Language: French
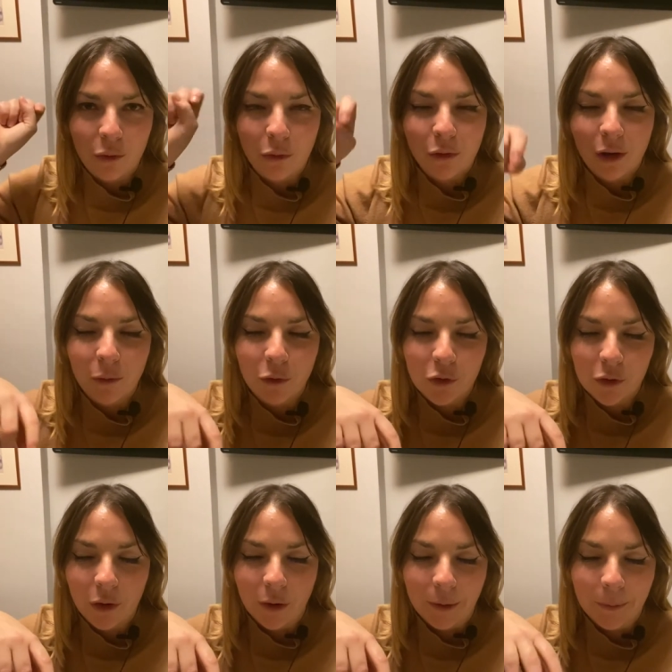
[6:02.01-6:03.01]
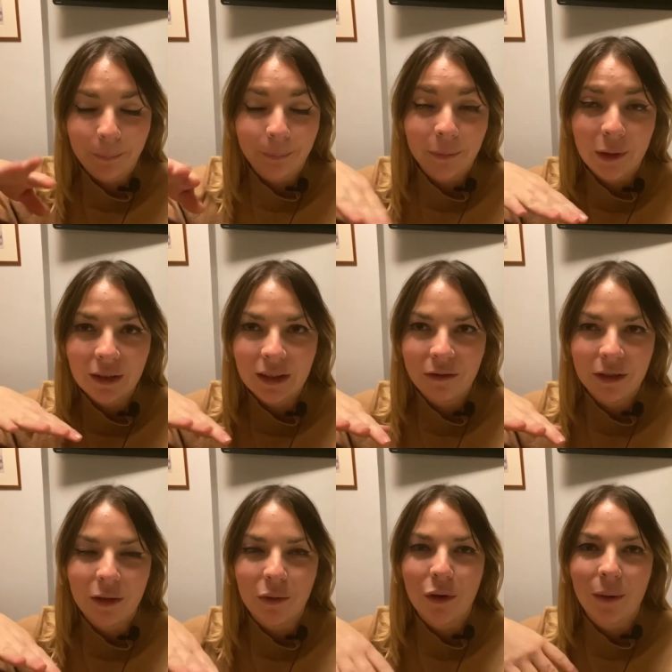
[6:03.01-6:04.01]
au fur et à mesure dans cette
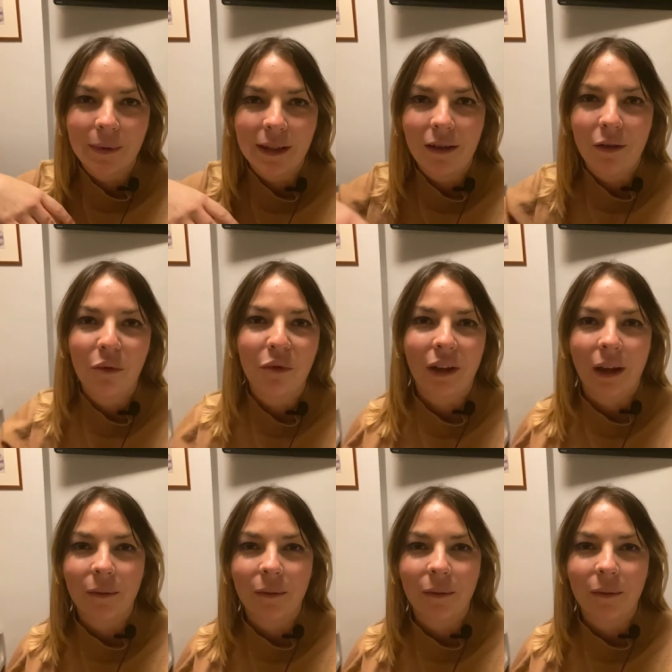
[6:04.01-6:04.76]
vidéo, comme ça vous verrez